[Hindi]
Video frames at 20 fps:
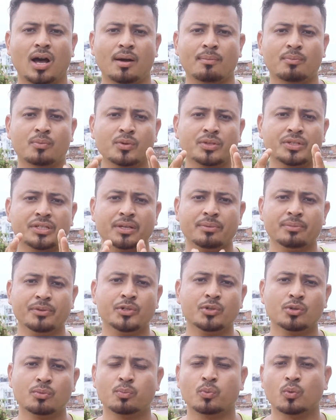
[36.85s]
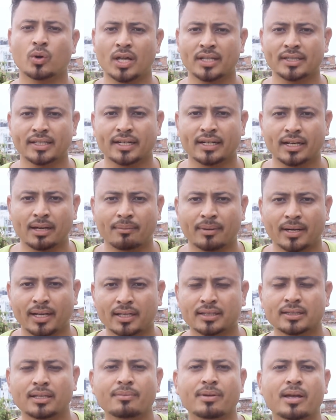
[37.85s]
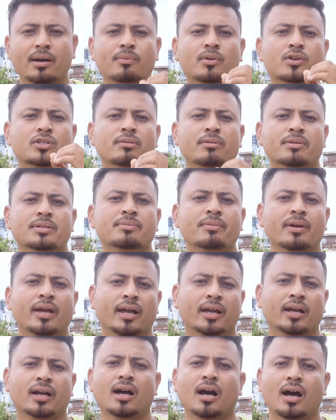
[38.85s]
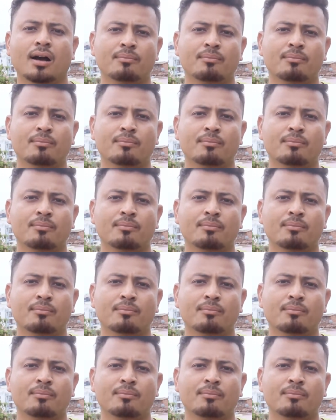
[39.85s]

आपको ये वीडियो पूरा देखना पड़ेगा तभी आपको समझ में आएगा